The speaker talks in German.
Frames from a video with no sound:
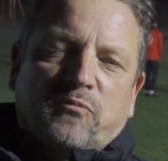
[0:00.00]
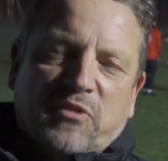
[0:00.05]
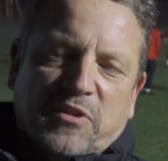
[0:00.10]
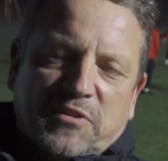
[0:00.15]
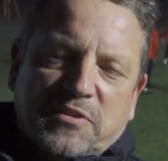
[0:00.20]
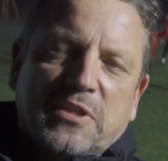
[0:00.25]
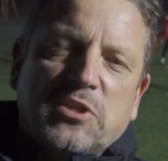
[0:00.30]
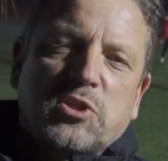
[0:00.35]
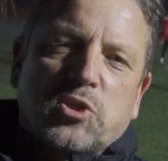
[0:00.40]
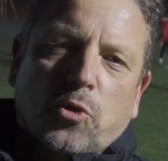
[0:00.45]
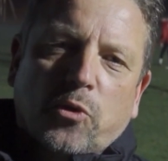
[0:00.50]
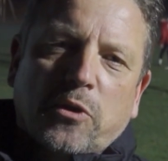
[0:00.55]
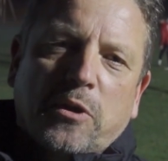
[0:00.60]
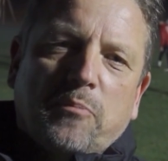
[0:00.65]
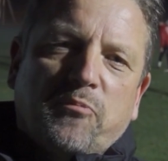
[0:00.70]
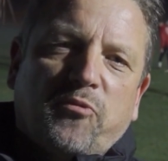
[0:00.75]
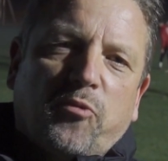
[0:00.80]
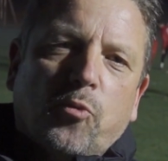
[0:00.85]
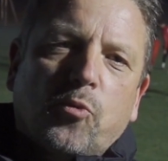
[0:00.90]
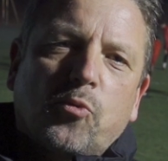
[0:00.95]
wir sind schon
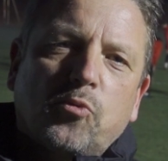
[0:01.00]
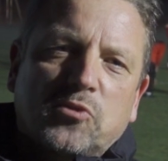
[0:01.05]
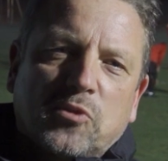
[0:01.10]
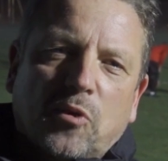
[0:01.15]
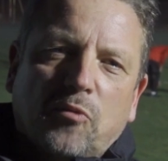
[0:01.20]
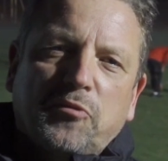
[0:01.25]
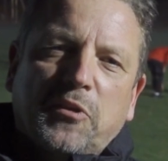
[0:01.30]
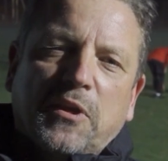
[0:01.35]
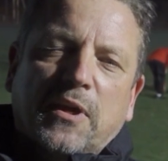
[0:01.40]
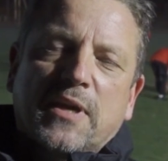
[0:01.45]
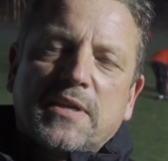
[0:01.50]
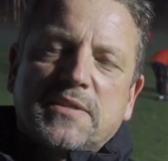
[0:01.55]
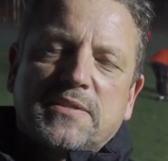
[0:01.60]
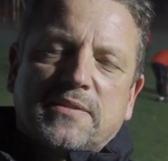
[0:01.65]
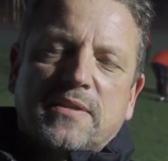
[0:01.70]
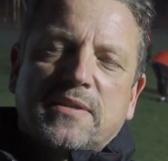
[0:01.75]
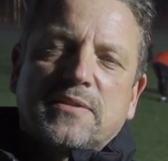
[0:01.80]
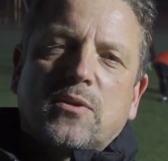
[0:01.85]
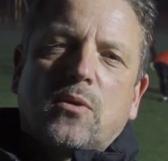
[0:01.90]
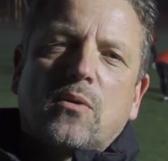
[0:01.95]
im Fokus auf die
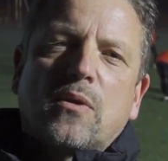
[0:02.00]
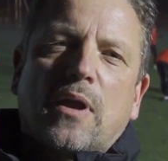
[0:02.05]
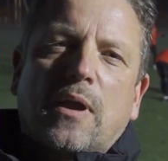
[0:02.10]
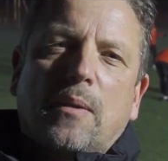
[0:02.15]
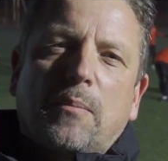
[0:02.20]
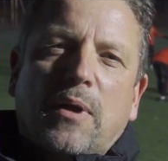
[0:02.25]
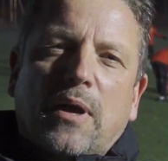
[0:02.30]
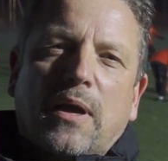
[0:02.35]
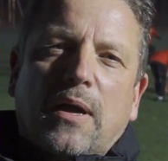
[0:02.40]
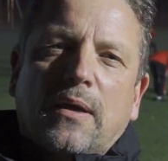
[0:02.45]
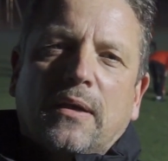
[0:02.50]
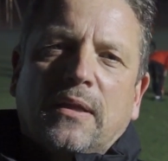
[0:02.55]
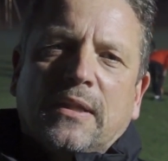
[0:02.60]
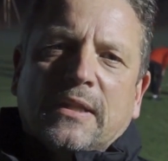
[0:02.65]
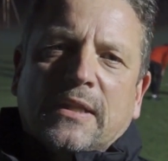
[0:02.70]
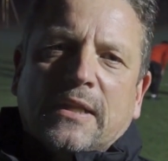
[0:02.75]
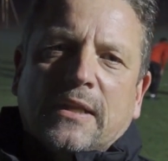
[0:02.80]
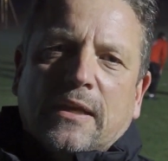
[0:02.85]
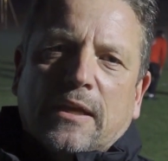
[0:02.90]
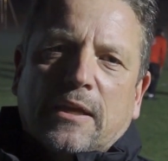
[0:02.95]
Restsaison, aber
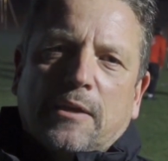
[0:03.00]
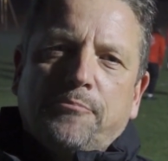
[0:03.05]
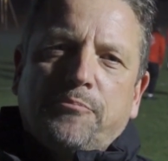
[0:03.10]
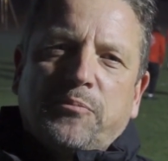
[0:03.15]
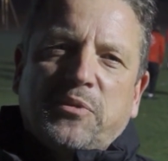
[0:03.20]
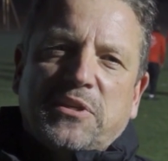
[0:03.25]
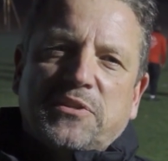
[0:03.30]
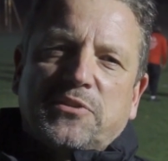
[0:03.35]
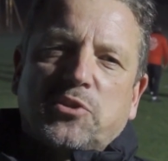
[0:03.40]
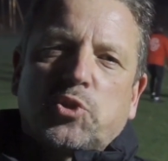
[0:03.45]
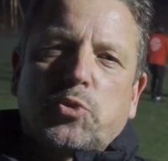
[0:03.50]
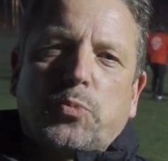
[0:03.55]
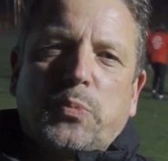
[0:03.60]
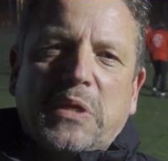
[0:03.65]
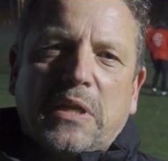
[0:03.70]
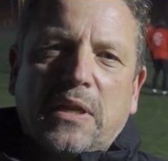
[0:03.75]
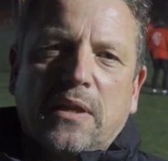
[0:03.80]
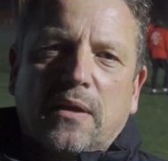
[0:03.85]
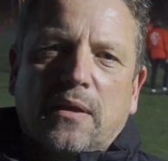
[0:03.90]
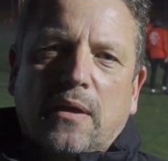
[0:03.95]
ähm, diese
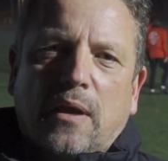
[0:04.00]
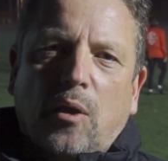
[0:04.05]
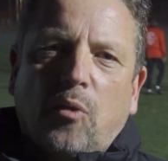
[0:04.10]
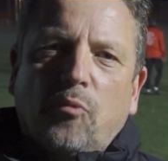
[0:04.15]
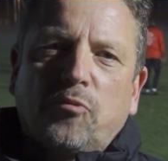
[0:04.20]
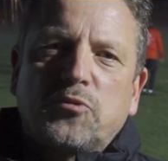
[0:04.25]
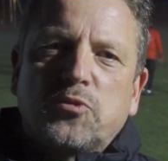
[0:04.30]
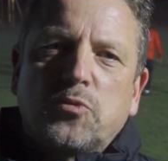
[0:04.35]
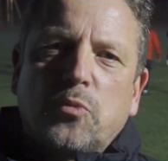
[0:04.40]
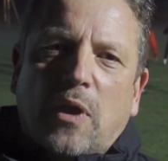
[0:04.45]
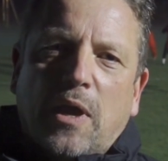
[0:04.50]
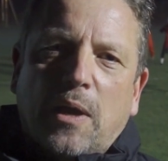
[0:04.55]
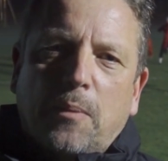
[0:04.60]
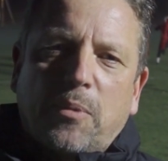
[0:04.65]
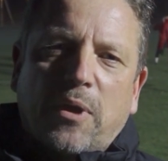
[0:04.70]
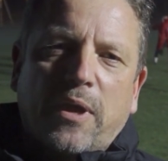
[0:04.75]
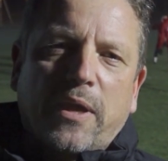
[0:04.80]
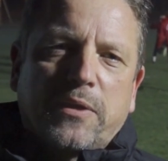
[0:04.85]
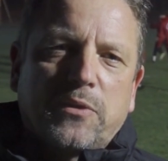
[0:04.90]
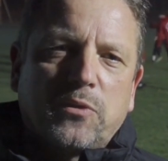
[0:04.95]
Spiele
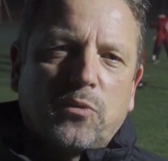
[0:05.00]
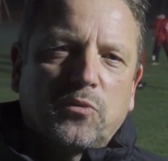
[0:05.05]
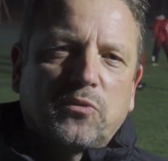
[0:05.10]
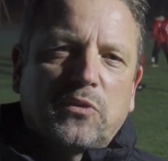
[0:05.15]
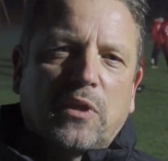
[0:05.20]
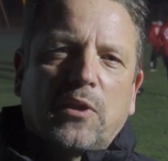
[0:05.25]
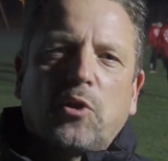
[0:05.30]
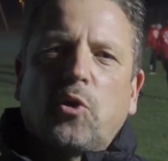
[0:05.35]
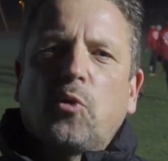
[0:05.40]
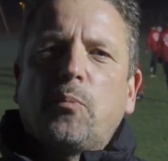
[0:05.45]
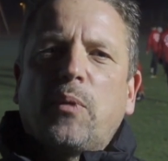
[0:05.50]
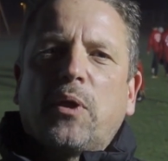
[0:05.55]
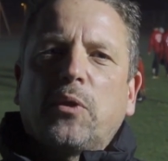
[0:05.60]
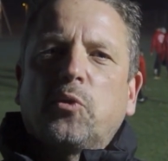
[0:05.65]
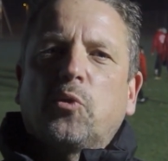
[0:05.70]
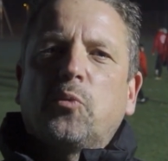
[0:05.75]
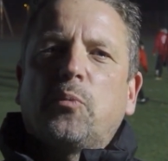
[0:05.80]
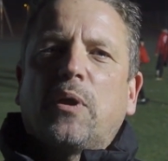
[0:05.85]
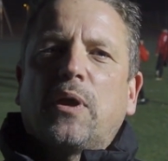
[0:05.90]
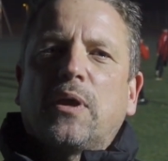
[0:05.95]
aufzuarbeiten und dann nochmal
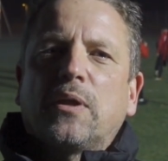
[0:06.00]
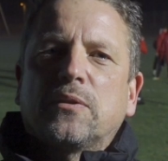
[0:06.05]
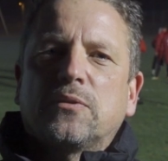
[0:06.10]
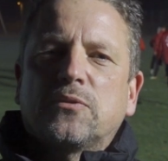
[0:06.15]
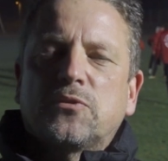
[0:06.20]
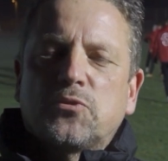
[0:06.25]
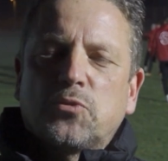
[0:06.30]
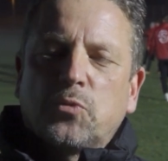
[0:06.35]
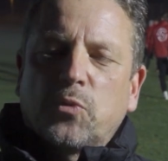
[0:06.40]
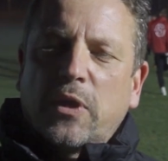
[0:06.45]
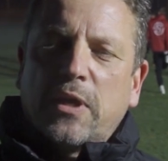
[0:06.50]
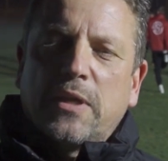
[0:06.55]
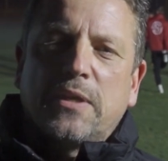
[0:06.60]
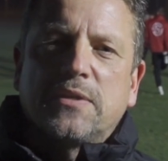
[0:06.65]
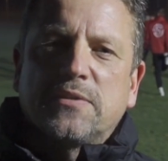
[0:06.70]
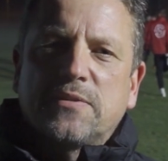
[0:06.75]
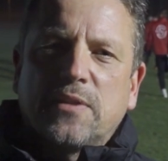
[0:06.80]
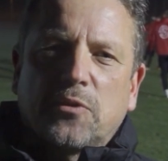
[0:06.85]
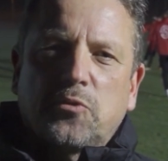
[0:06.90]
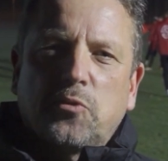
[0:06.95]
drüber zu reden,
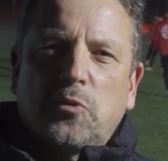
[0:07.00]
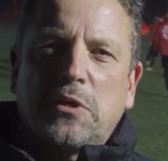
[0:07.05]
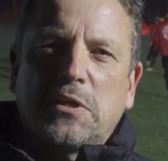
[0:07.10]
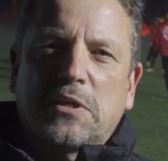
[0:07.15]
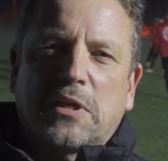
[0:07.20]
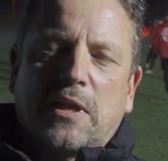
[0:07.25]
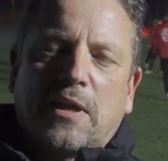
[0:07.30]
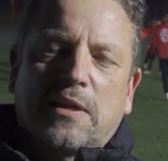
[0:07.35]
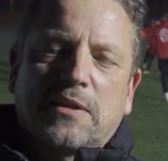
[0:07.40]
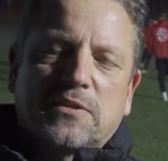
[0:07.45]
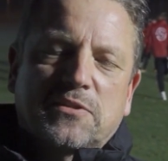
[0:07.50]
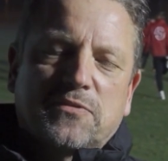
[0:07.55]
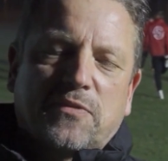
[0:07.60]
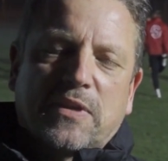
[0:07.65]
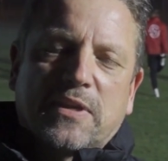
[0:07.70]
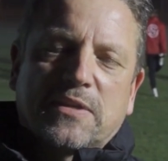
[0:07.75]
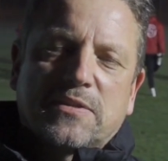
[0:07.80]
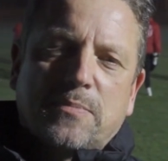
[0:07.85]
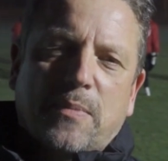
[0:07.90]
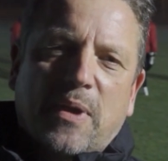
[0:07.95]
ist natürlich klar, dass wir
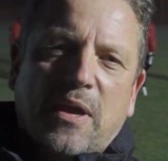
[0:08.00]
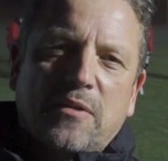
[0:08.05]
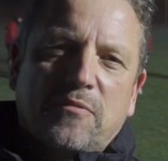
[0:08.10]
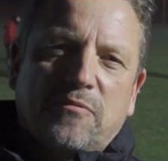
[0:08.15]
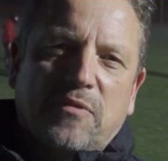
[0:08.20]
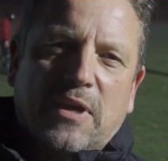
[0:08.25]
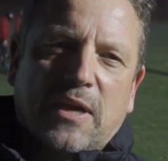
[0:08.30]
das machen.